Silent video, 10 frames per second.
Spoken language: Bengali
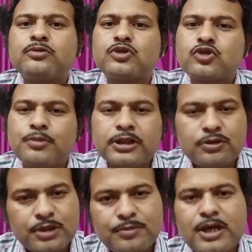উচ্চ
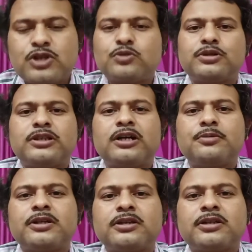মাধ্যমিক পাশ করতে
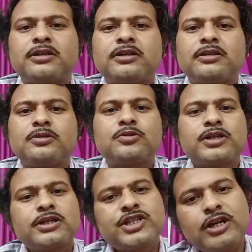হবে তো
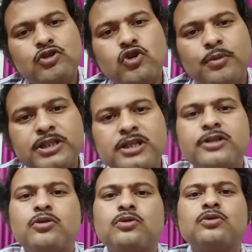সেটাও
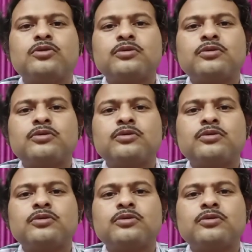সমাজেরই অঙ্গ